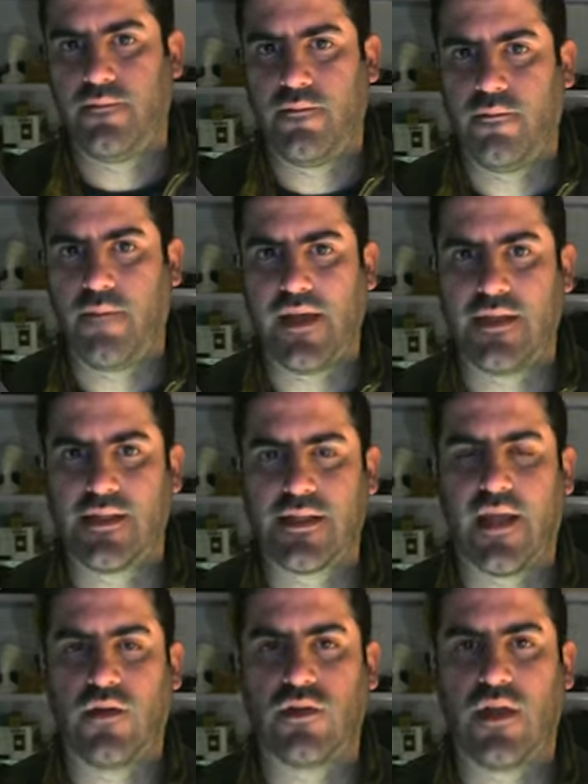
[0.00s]
veis
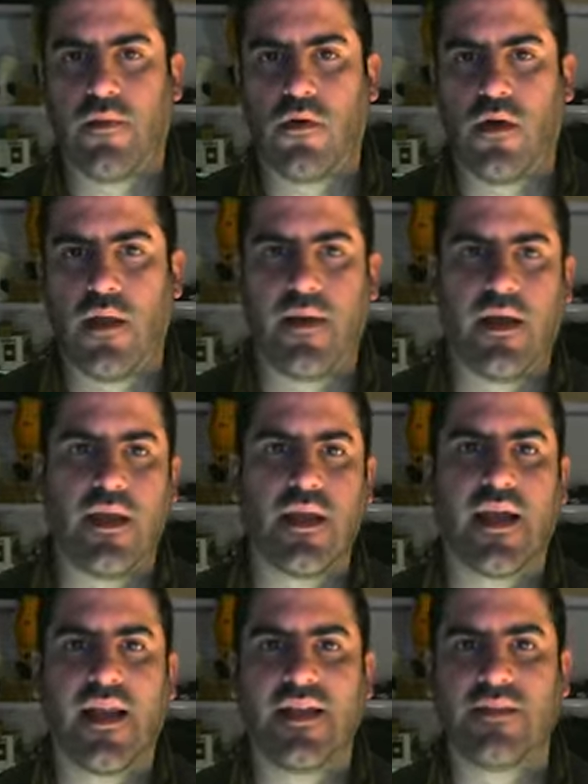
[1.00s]
que os da problema y
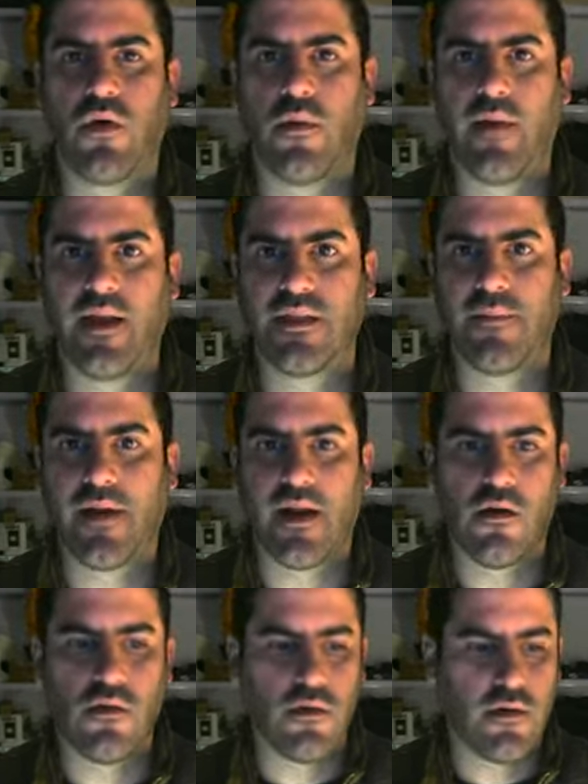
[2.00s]
queréis volver a
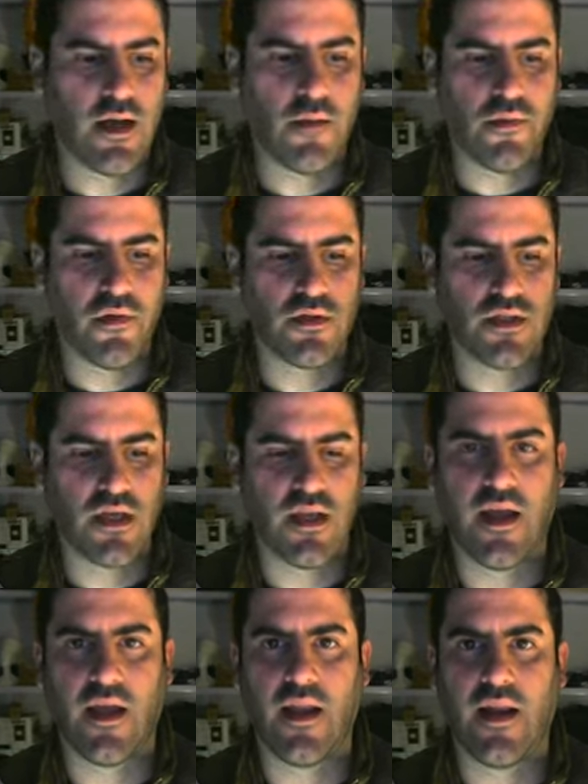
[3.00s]
separarlo, la opción
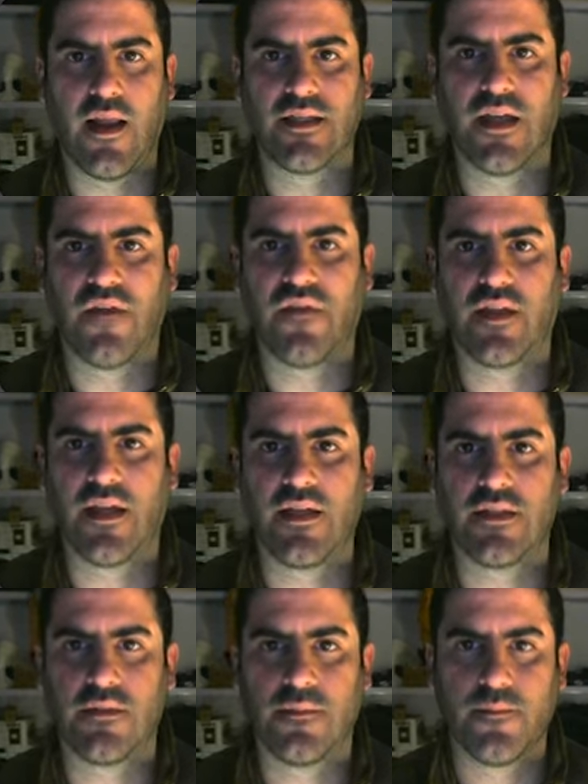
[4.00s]
sería le dais a
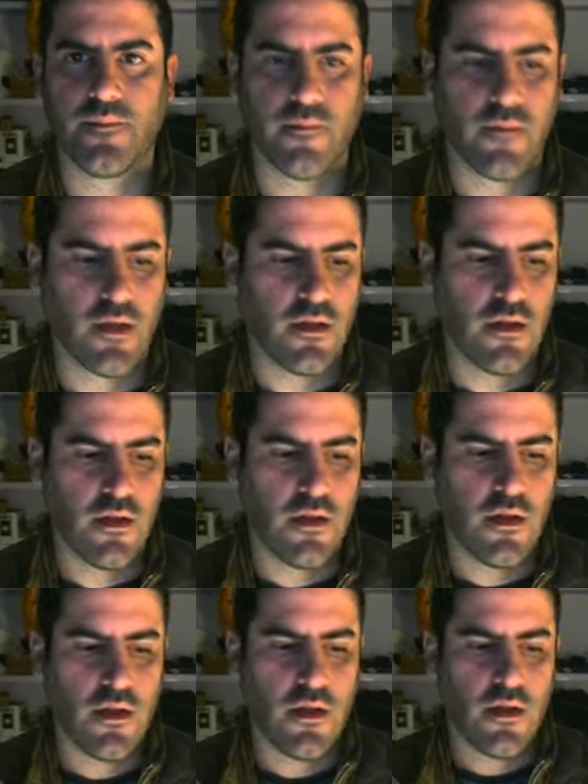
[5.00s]
F3.
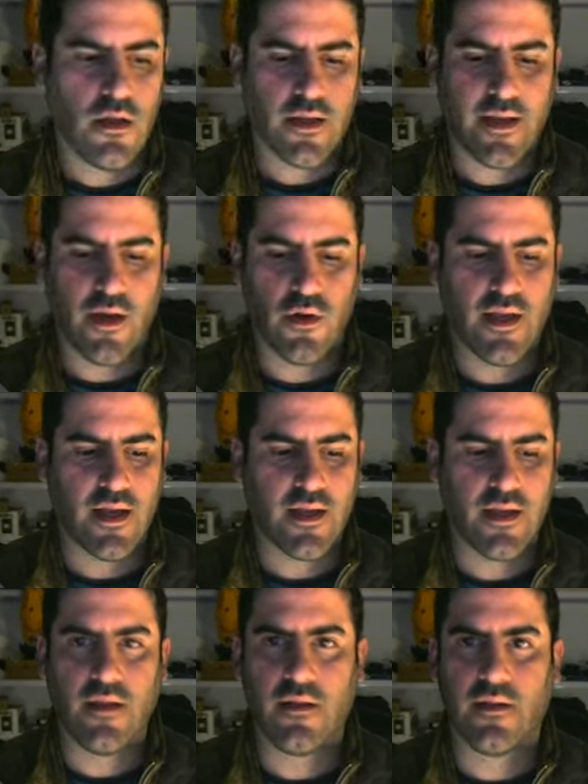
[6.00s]
Creo que
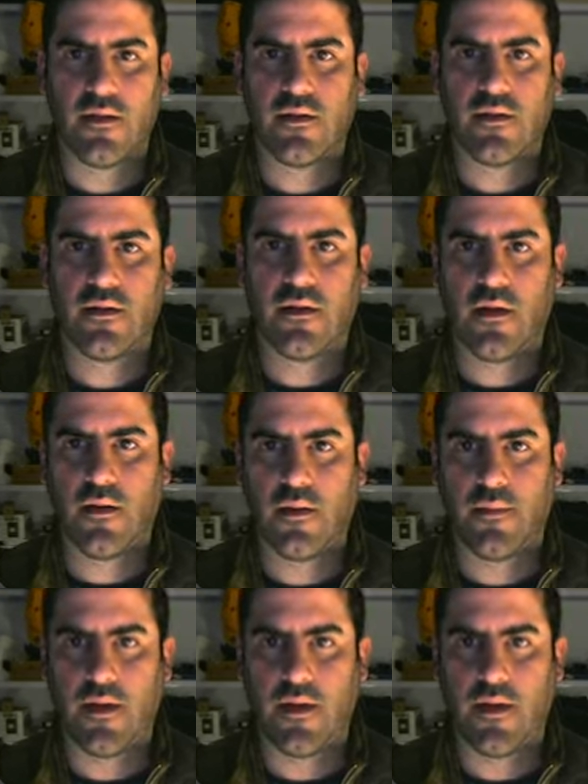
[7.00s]
aquí... Eh,